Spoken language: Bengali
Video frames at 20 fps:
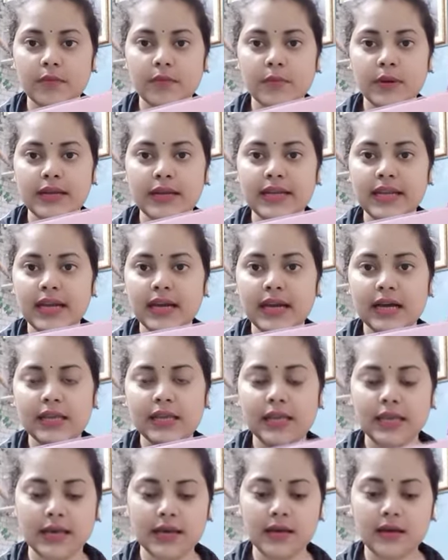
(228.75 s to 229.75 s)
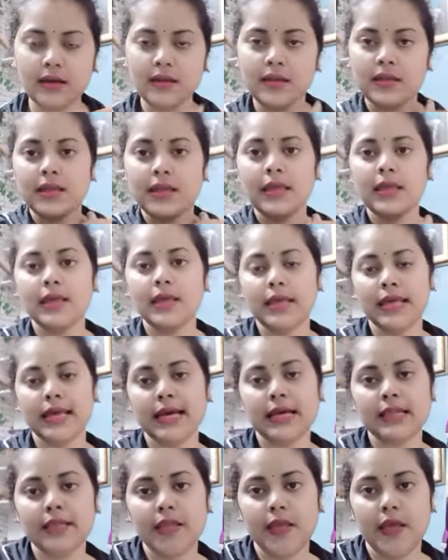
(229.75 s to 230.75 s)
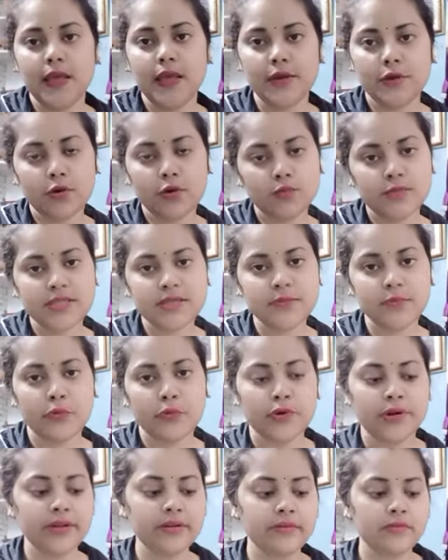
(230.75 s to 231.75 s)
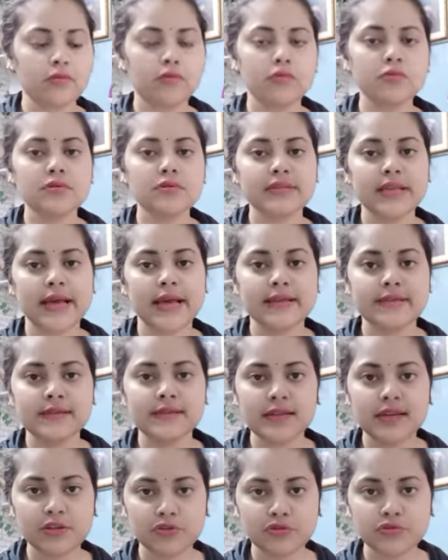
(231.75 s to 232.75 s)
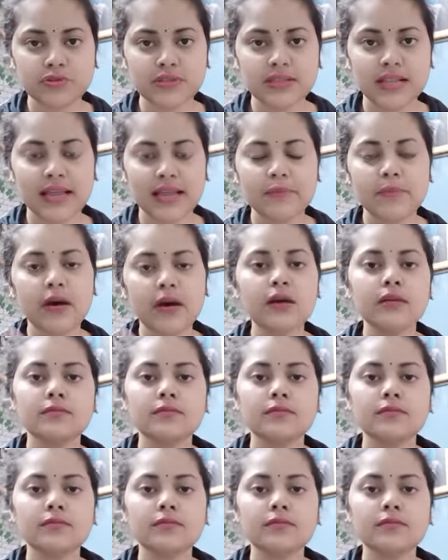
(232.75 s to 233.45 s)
বার্থডে গার্ল লেখা এখান থেকে এরকম যে পরে ওর সাইজের একটু স্লাইবা